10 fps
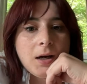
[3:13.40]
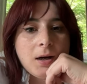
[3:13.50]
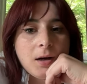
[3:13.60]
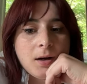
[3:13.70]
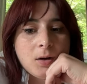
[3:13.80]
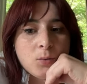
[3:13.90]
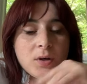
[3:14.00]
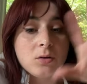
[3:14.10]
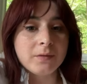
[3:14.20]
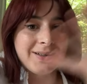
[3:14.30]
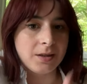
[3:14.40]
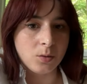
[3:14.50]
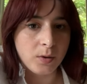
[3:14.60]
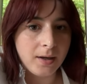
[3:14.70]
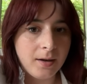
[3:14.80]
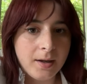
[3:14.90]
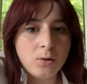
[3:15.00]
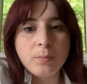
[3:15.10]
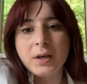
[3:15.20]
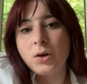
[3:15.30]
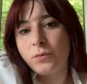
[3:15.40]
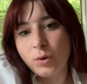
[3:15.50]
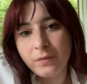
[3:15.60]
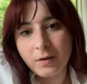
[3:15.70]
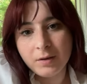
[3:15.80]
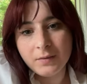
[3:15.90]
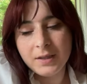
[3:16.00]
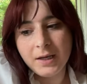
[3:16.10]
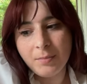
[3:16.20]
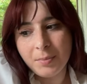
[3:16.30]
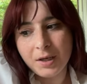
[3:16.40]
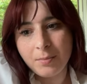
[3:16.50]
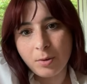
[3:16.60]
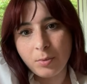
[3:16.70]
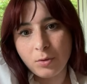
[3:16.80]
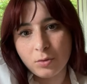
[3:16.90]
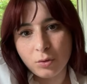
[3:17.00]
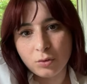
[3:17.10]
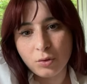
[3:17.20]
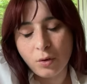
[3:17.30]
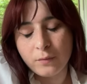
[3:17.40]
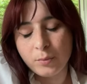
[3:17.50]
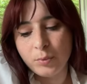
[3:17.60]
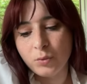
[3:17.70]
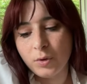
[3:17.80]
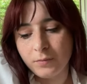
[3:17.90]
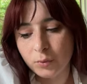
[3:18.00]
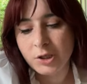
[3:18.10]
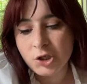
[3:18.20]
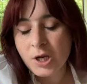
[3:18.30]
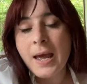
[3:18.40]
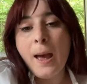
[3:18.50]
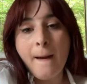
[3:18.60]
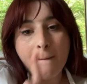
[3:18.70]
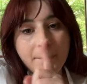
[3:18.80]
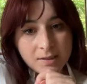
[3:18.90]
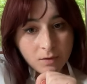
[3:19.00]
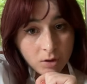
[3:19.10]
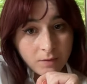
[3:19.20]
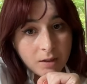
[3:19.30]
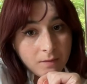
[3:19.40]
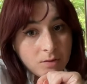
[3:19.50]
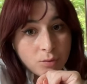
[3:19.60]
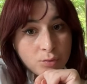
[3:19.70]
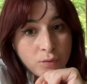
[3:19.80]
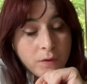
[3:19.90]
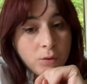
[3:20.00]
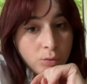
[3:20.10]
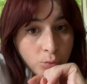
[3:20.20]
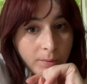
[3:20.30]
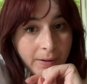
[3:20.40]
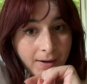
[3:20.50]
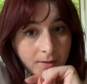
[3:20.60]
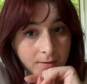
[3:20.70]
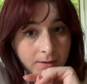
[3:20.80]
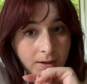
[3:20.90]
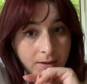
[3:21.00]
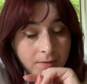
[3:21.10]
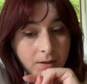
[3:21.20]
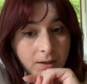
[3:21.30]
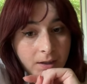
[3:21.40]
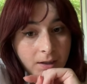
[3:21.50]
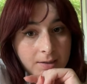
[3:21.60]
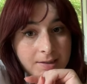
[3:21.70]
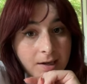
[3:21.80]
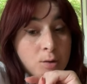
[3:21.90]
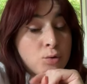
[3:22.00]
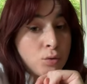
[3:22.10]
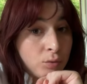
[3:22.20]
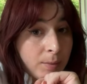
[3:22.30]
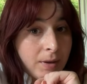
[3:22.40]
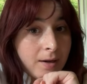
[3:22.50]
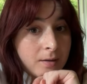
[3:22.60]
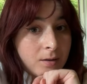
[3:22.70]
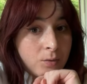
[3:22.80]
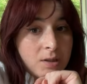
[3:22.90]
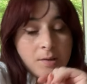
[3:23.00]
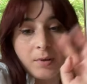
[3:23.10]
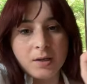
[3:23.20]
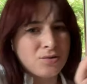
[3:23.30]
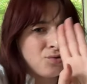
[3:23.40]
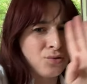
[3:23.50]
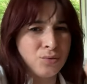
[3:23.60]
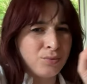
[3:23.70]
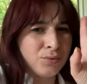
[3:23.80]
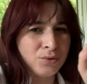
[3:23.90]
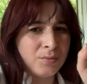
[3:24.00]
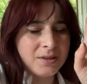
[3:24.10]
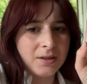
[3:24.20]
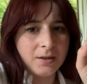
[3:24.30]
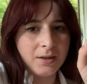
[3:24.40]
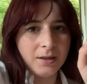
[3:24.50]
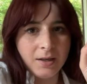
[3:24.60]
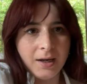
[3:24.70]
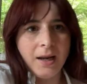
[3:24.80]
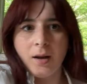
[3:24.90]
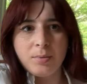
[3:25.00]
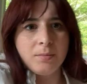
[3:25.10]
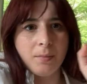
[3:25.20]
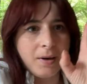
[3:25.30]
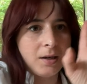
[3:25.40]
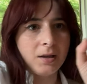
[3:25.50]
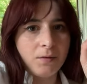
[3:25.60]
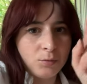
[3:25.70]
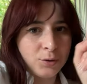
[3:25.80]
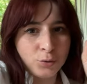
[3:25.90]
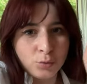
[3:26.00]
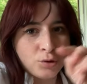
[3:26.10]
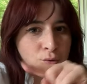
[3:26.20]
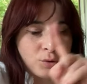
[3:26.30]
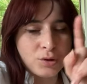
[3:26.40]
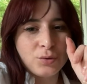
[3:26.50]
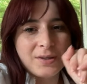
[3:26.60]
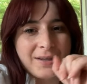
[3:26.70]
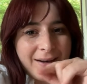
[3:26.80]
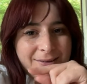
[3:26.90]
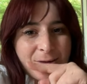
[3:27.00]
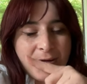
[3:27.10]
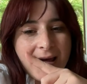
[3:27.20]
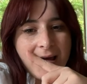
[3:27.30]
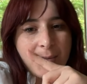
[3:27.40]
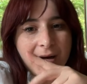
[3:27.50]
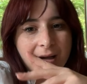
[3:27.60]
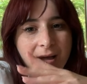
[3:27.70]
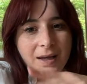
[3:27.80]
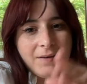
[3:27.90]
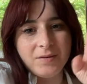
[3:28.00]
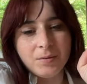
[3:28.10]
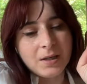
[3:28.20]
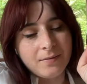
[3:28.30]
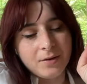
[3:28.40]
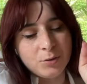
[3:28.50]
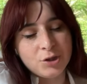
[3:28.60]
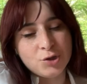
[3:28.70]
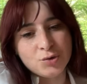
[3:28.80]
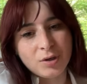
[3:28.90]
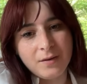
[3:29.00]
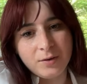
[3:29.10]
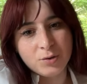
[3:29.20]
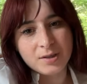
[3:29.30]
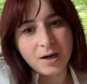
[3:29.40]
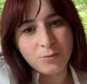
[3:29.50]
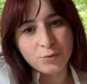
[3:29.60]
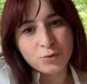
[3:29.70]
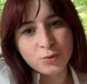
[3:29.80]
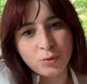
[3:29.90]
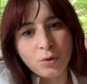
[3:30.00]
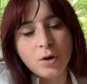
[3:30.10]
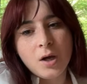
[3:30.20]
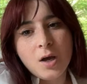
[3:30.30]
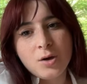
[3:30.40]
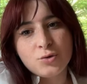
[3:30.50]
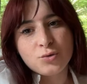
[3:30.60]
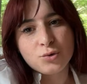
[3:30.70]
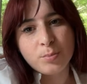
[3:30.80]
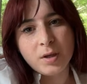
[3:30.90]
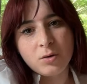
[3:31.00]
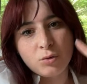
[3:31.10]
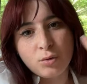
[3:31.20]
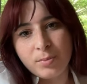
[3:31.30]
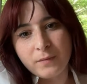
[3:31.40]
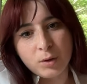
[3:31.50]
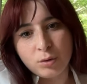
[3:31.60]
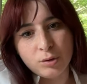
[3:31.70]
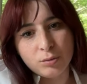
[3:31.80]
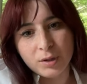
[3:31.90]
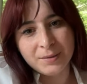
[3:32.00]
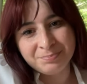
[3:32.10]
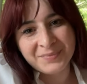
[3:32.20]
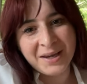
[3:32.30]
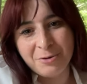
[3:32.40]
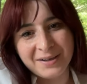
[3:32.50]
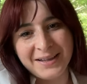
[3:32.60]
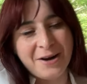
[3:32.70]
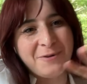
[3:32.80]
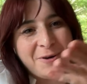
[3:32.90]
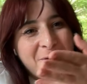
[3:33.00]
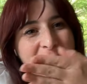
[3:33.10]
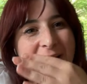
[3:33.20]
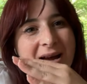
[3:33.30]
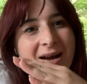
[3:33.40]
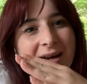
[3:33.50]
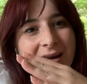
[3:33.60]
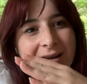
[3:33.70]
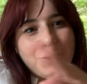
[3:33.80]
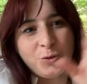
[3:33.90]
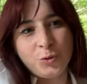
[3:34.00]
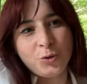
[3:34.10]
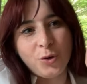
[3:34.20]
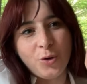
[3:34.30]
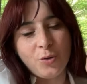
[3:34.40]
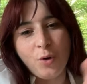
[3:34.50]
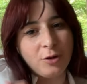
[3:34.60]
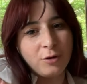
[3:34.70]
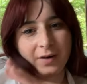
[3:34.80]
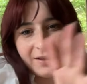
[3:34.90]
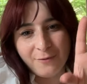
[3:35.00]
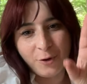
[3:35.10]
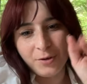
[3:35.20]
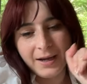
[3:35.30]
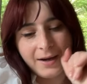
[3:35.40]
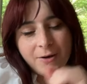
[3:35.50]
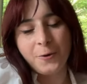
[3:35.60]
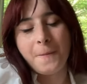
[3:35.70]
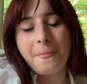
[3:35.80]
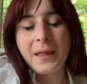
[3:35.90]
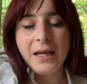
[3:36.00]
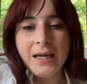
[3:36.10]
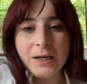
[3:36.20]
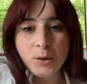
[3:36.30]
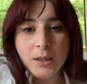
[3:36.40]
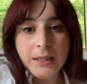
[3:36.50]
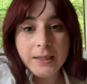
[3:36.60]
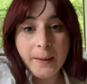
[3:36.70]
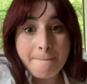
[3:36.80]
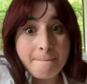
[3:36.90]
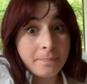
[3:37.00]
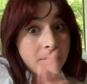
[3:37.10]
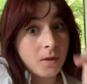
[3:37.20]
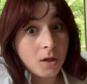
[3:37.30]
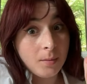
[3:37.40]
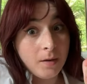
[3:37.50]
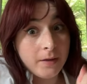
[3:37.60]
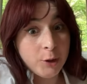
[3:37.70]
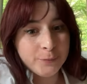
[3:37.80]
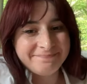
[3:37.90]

uh, quindi non vedrete quelle, non perché non volevo farvele vedere ma perché proprio non trovo più il footage. Pensavo che avrei diviso questo video in due parti, alla fine sarà solo una parte, quindi se per caso a un certo punto mi sentite dire nella prima parte avevo detto questo, questo, quest'altro, è perché effettivamente alla fine ho deciso che il video sarà uno solo, giusto per non rompervi i coglioni e guardarvelo uh, tutto quando avrete voglia, ecco. Quindi niente torniamo al video.